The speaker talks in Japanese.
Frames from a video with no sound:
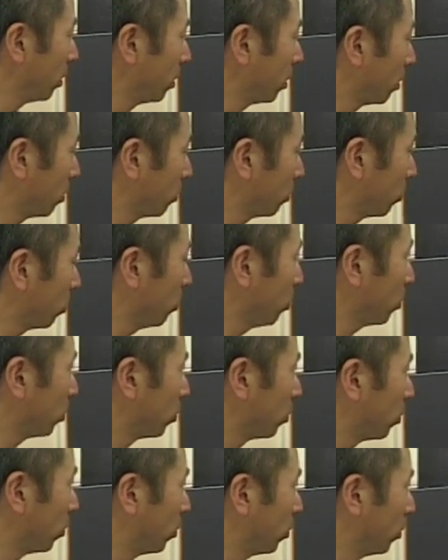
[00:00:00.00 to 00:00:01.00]
やると
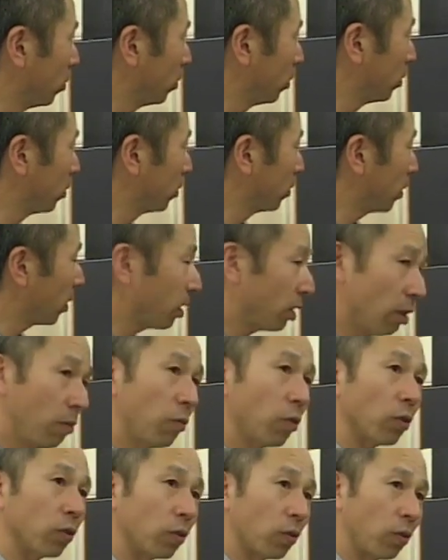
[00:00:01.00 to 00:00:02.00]
その誰で
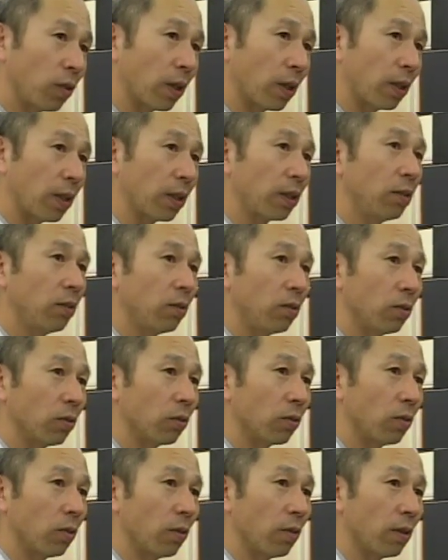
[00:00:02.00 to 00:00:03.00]
もそれができるとい
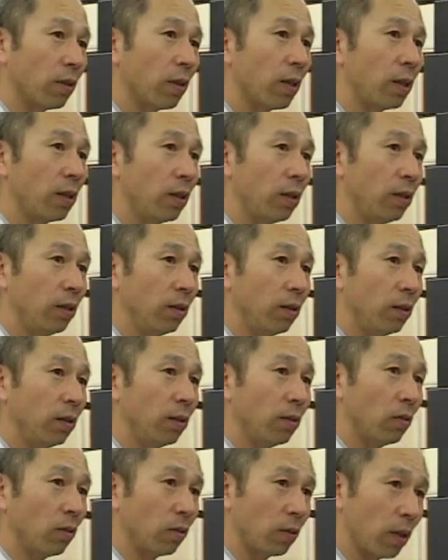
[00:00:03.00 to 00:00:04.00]
うことではない
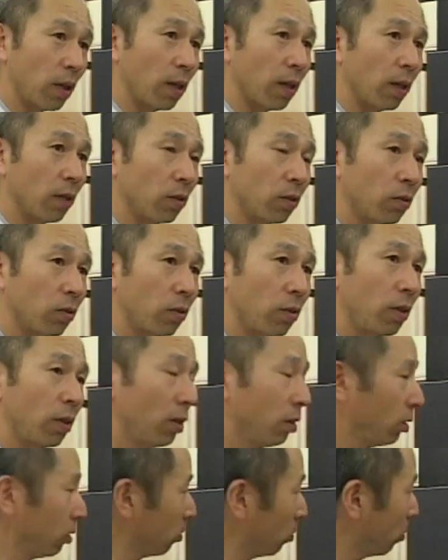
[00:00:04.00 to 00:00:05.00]
のでそ
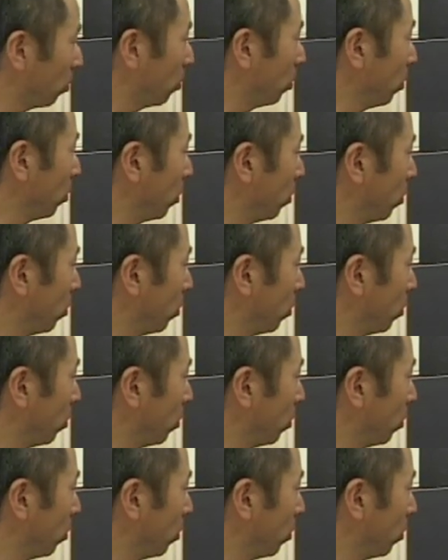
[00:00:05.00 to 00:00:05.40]
れの